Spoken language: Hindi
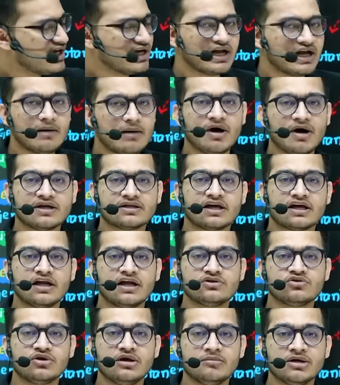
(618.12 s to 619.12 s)
अगर आप बात करें
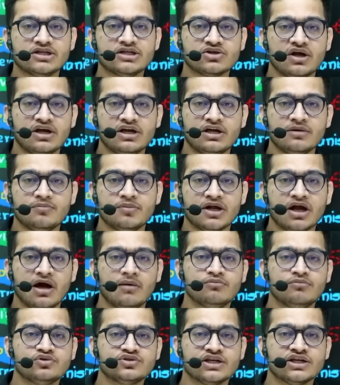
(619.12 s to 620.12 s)
तो ये मेचोरिटी पर
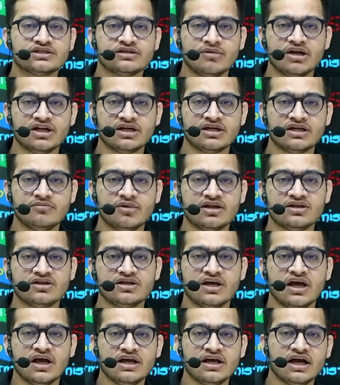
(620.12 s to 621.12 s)
अंबुजा सीमेंट की
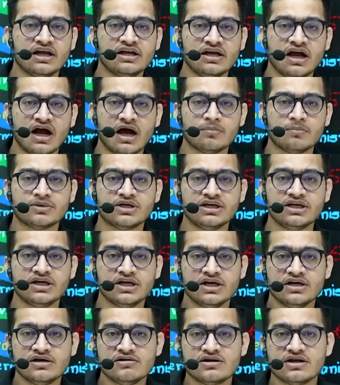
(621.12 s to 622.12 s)
बनती है यानी आपकी
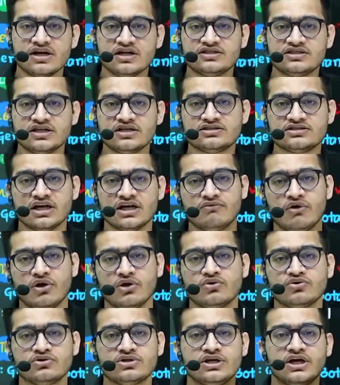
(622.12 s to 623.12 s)
रिजिड सेल वॉल
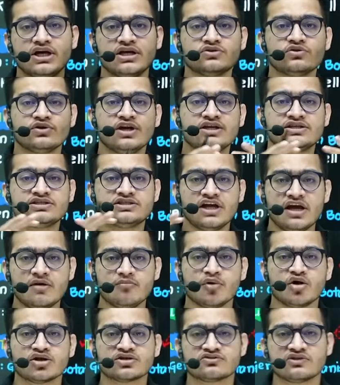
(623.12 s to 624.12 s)
होती है तो ये
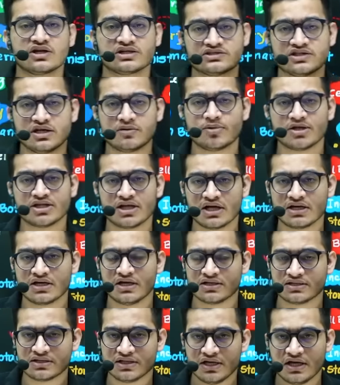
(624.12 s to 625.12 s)
शेप और स्ट्रक्चर प्रदान
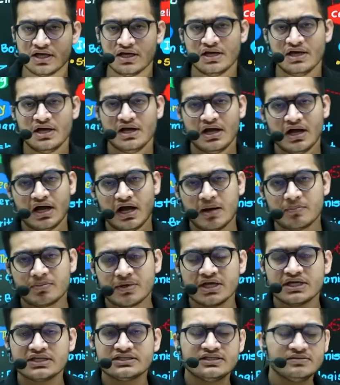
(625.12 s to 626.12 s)
करती है
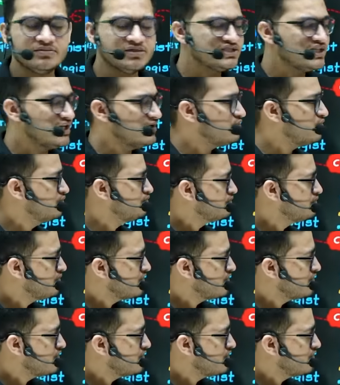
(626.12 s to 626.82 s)
आपके किसी भी सेल को